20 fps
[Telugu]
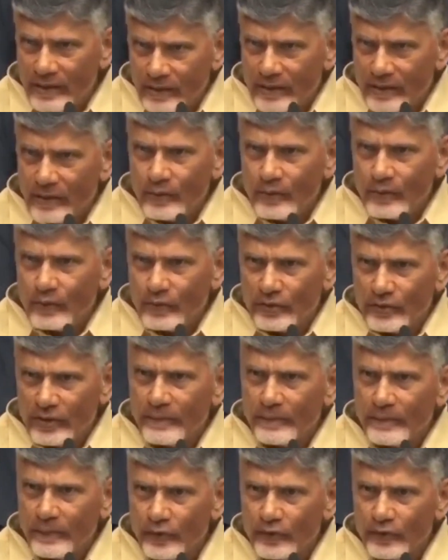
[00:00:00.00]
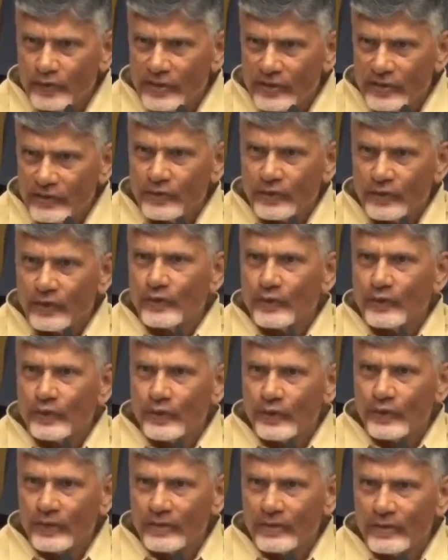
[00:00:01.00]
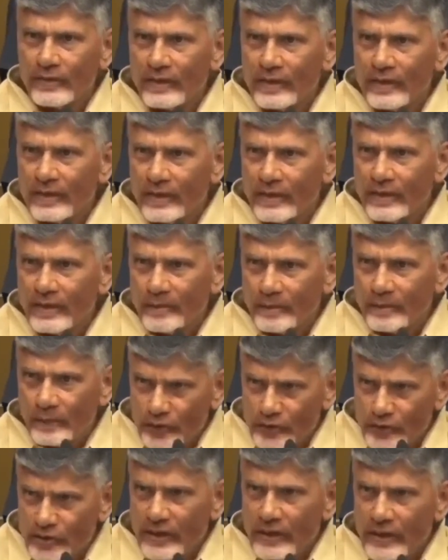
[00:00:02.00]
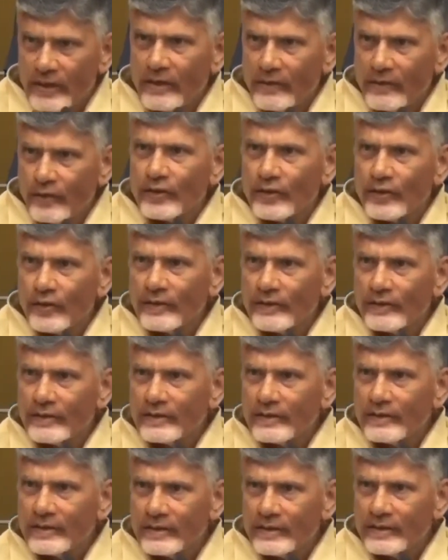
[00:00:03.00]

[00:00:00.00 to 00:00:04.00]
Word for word: దీంట్లో కూర్చొని భోంచేస్తూ నువ్వు బొచ్చేరినట్టుంది నువ్వు